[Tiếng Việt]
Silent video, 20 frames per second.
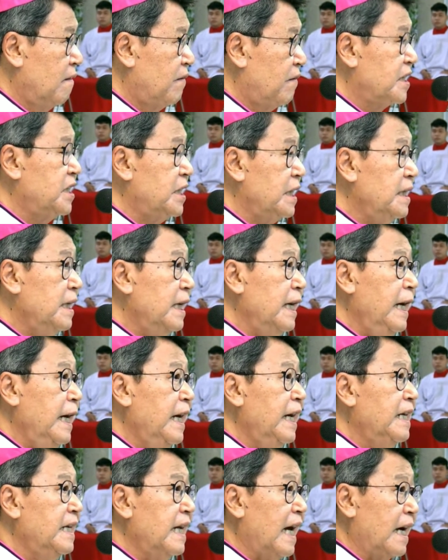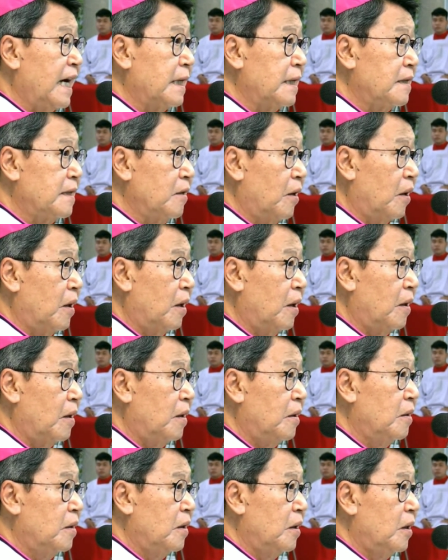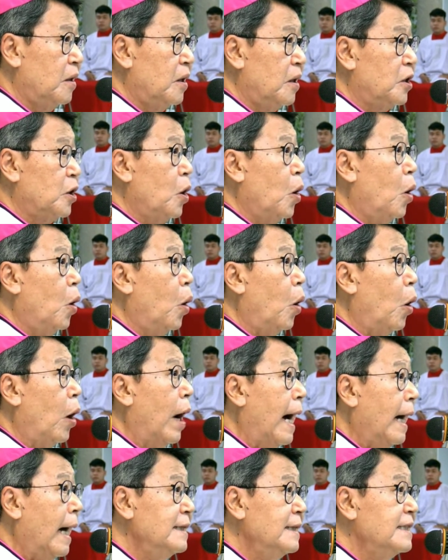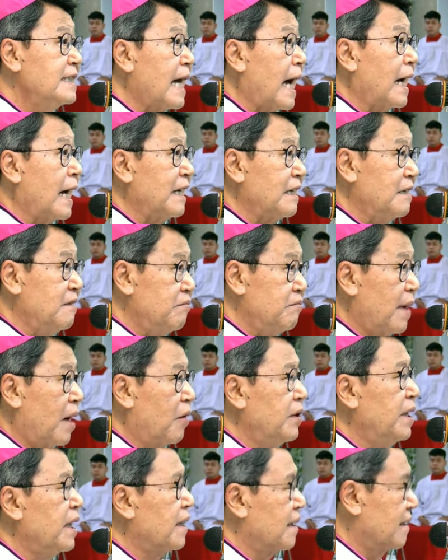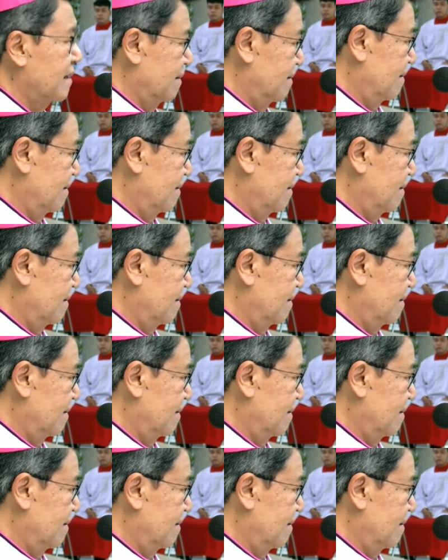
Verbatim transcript: và chính cái hình ảnh đó nó hóa giải bạo lực